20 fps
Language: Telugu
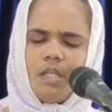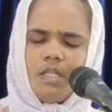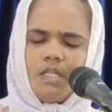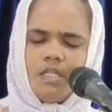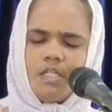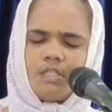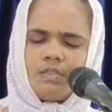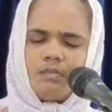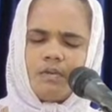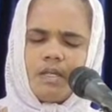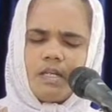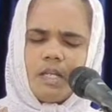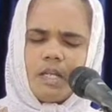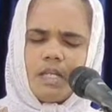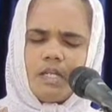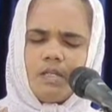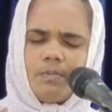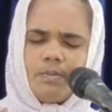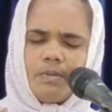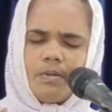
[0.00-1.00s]
నీ
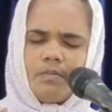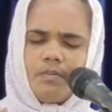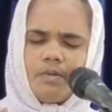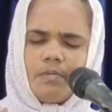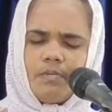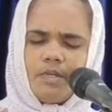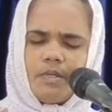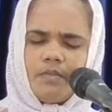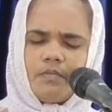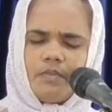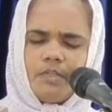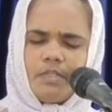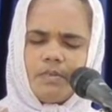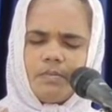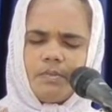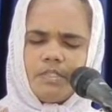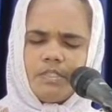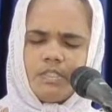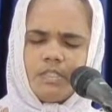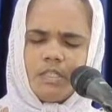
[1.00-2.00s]
స్వరాన్ని ప్రభా మాకు
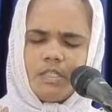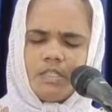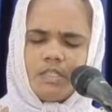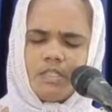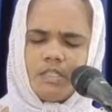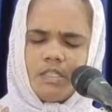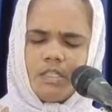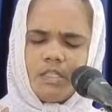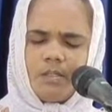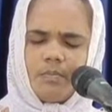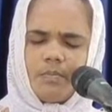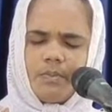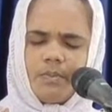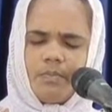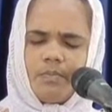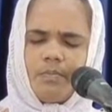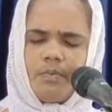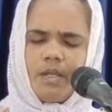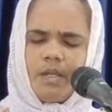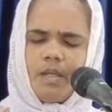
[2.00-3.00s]
వినిపించండి తండ్రి
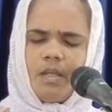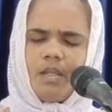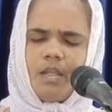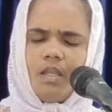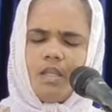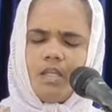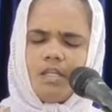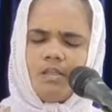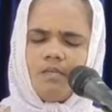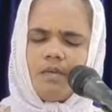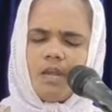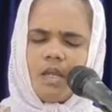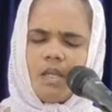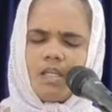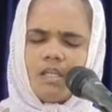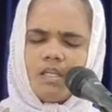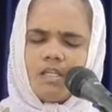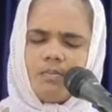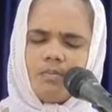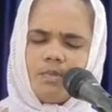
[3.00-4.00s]
ప్రభా నీ
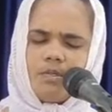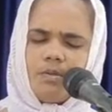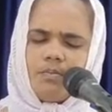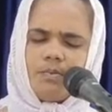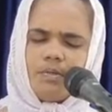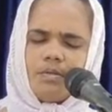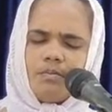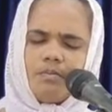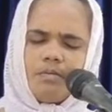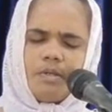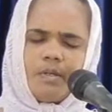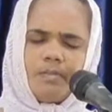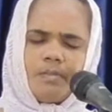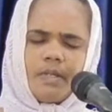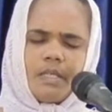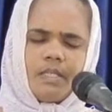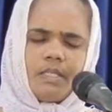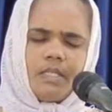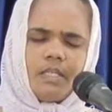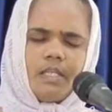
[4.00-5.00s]
వాక్యంలో ప్రభా
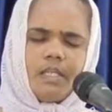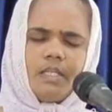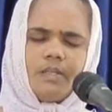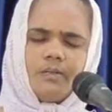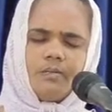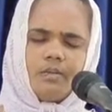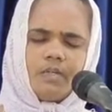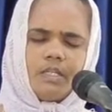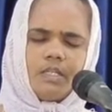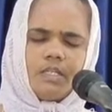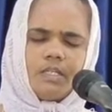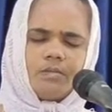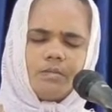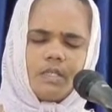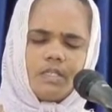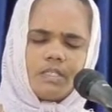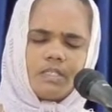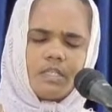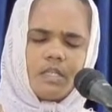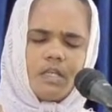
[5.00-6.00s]
పరిగి ఏరుకోవడానికి
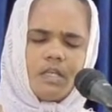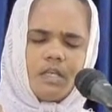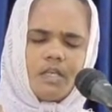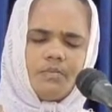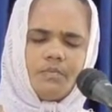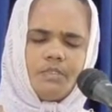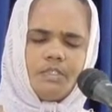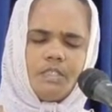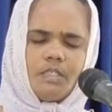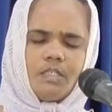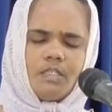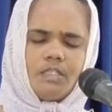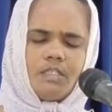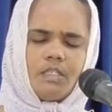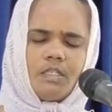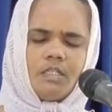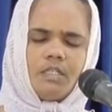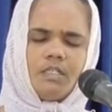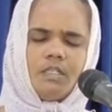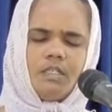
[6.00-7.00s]
మాకు సహాయం చేయండి
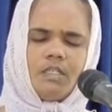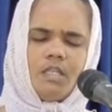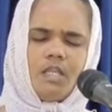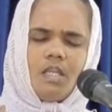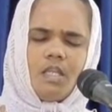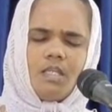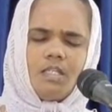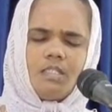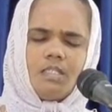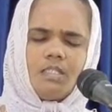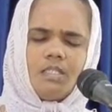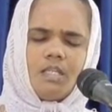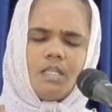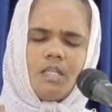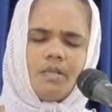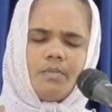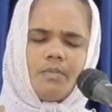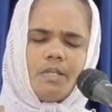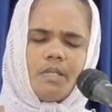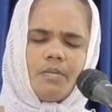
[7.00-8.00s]
తండ్రి
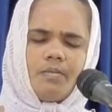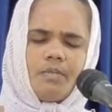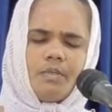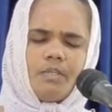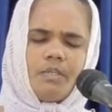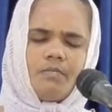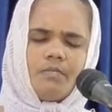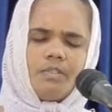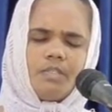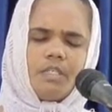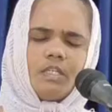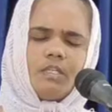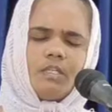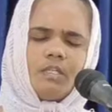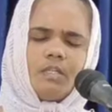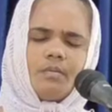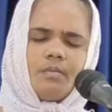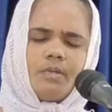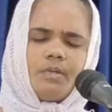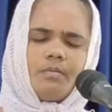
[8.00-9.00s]
స్త్రీలమైన మేము
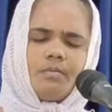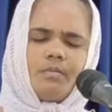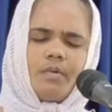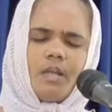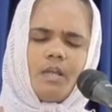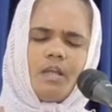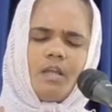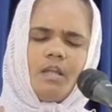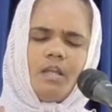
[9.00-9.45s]
తండ్రి ప్రభా